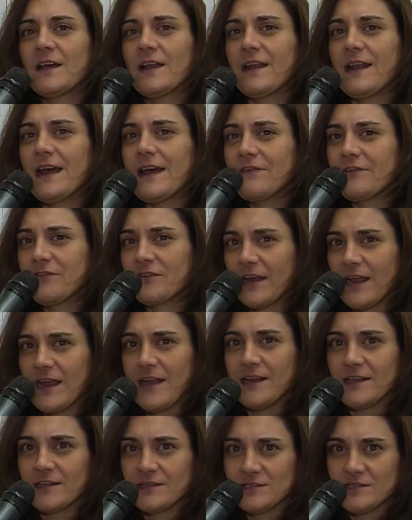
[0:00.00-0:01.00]
Life for
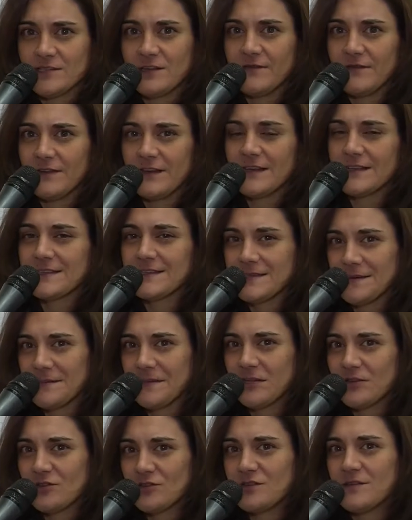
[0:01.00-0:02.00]
Energy, il
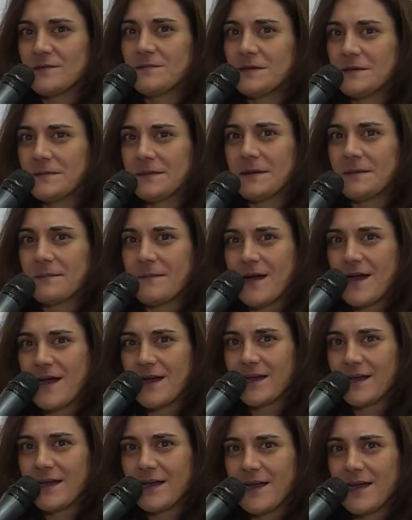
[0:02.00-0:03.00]
finanziamento di B
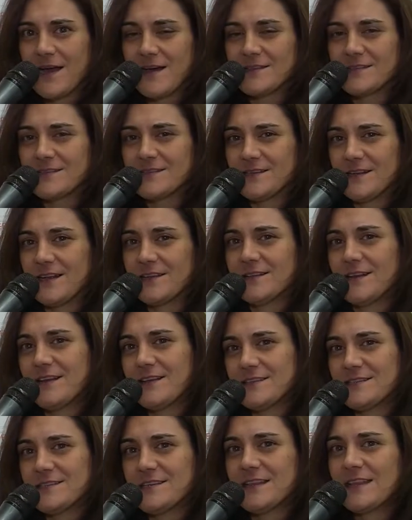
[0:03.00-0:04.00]
banca destinato alle
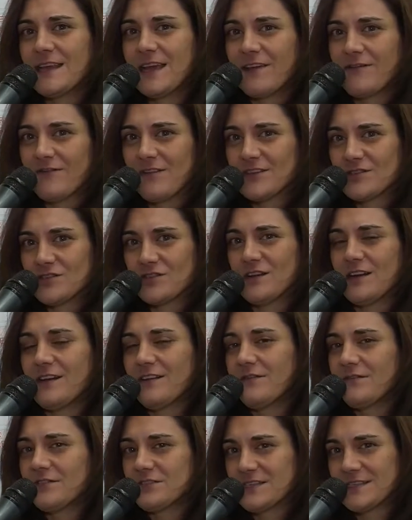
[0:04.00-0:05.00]
aziende che investono in
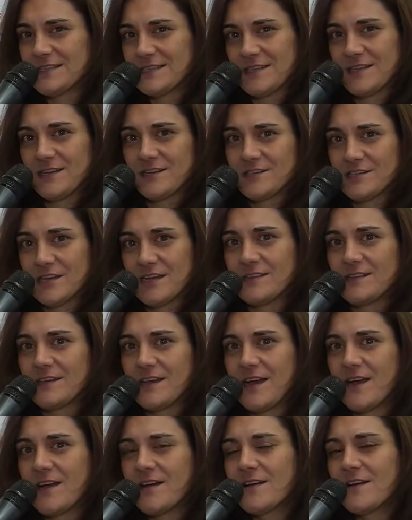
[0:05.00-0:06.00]
efficienza
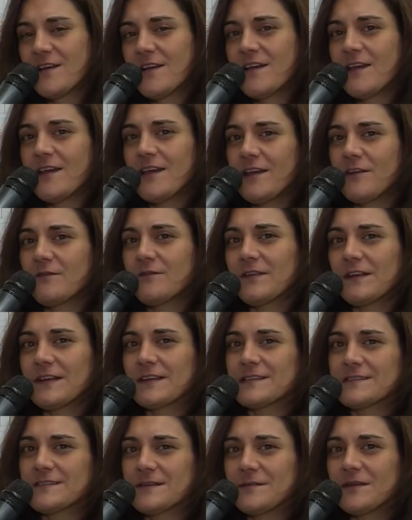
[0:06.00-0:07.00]
energetica. È un
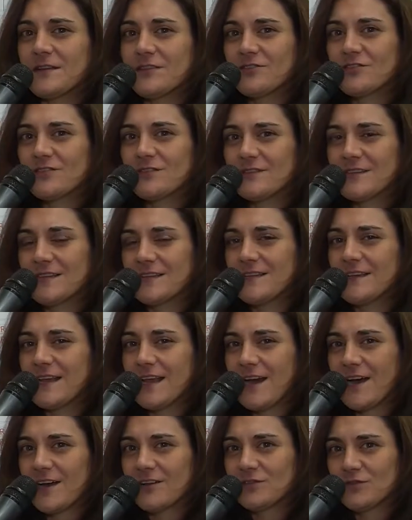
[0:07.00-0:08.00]
finanziamento
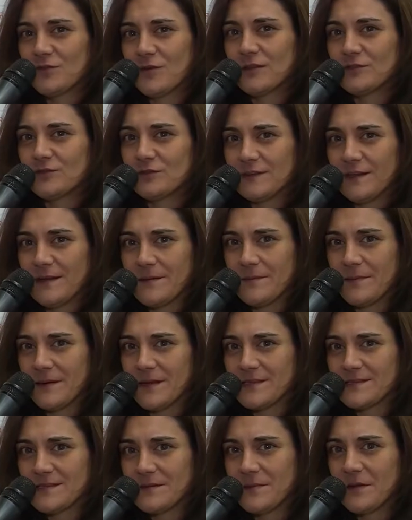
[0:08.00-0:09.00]
dedicato a tutte le
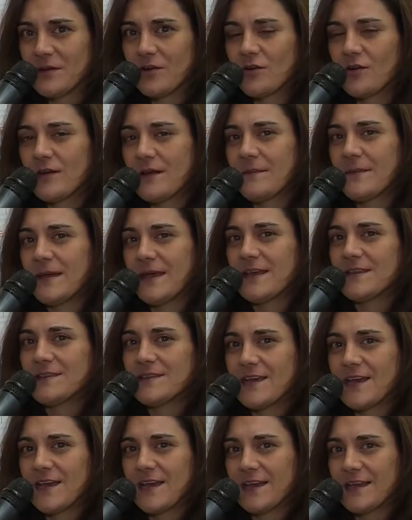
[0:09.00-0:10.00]
imprese, piccole,
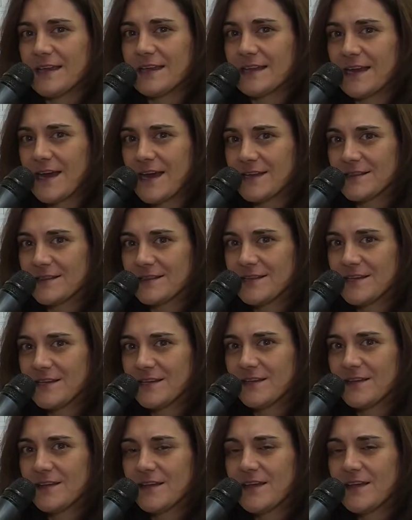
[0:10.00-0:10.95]
medie e grandi